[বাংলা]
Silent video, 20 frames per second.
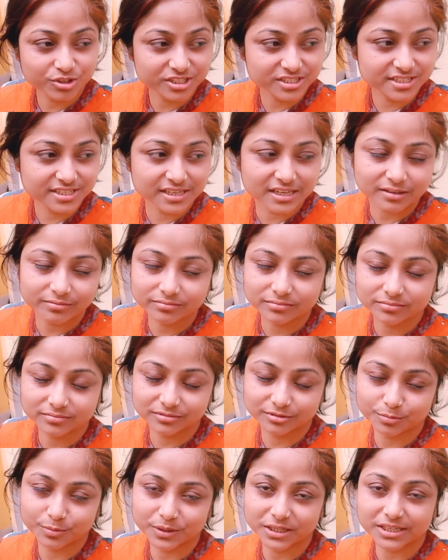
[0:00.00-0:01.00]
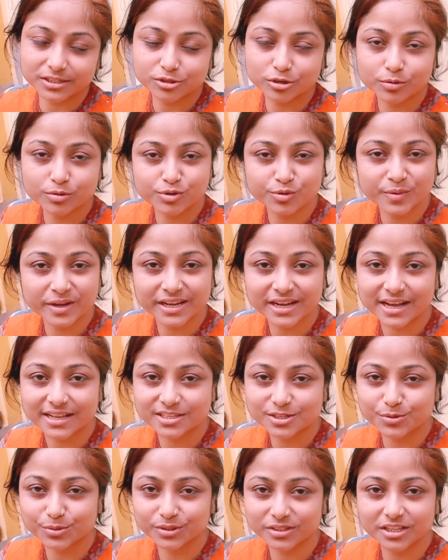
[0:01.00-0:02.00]
বসেছিলাম তো মানে সবসময় কাজ
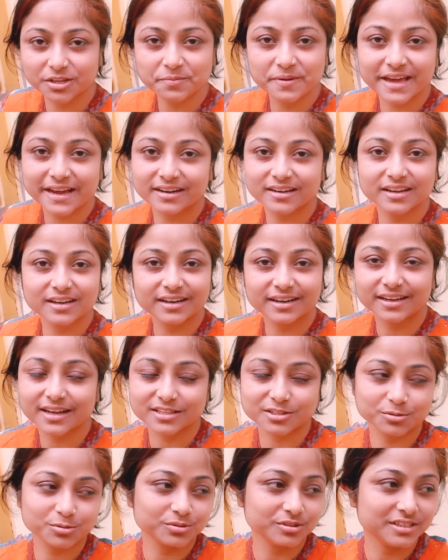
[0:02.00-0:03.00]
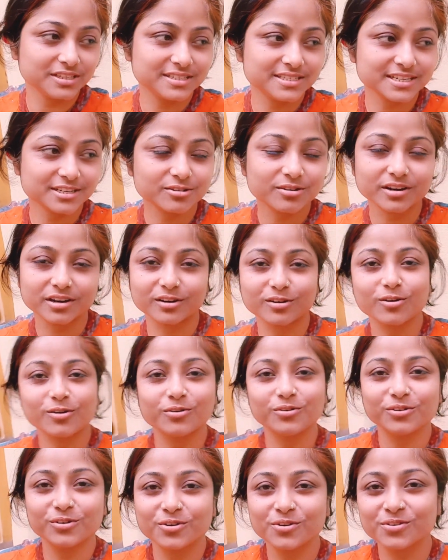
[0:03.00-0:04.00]
করতে দেখবে এক নাগারে কাজ করতে ইচ্ছে করে না
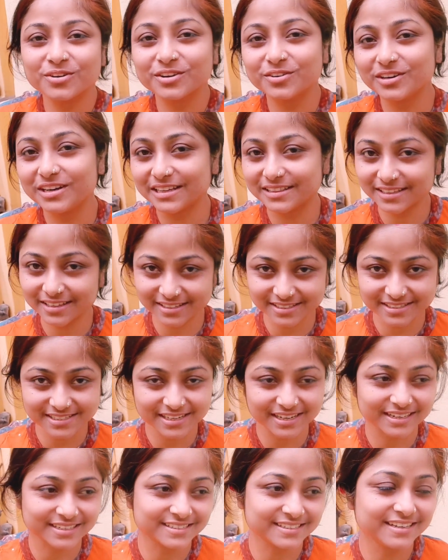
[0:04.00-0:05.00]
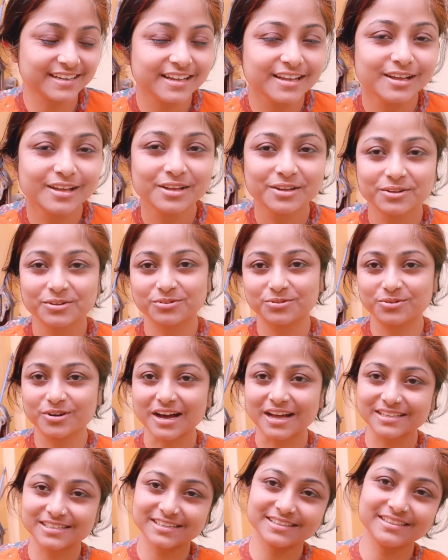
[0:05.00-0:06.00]
কখনো কখনো একটু লেথার্জি আসে তো
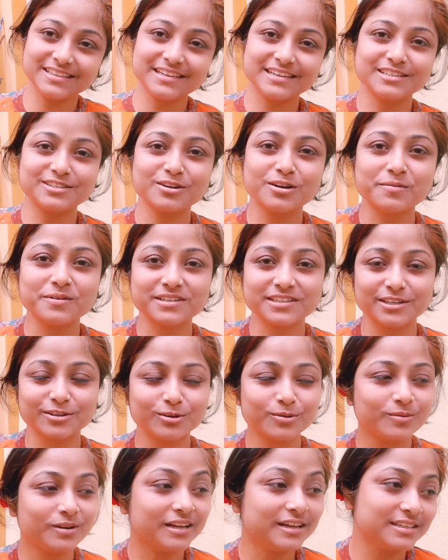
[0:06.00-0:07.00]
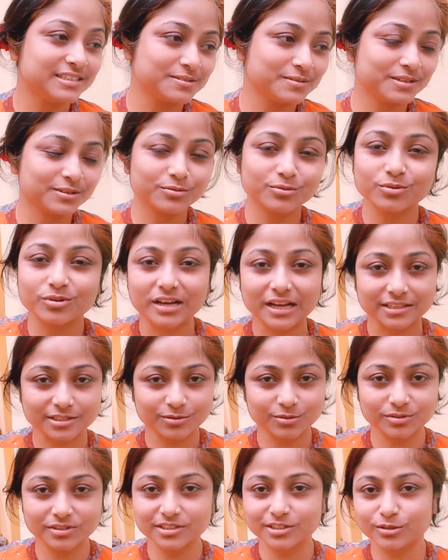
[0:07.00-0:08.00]
আজকের দিনটা আমার সেরকম লাগছে মানে কোনো কাজ
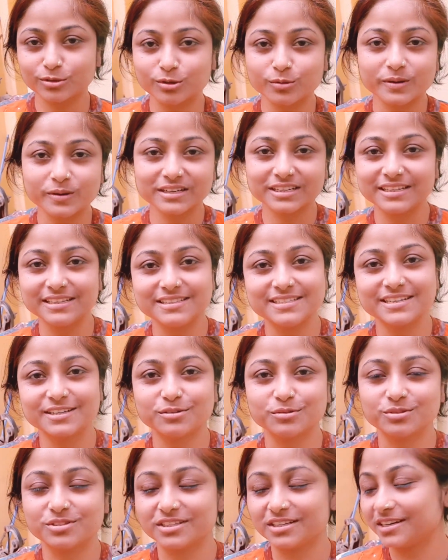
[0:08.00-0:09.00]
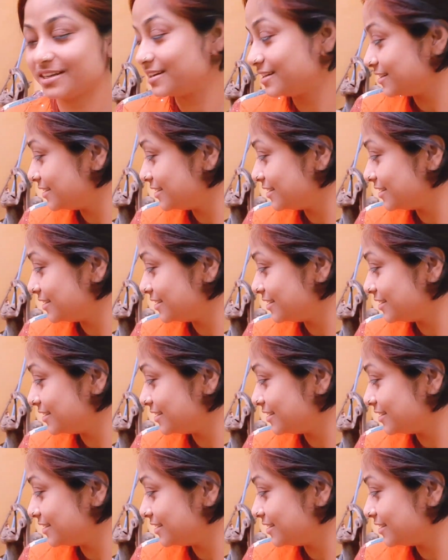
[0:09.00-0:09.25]
করতে সেরকম একটা ইচ্ছে করছে না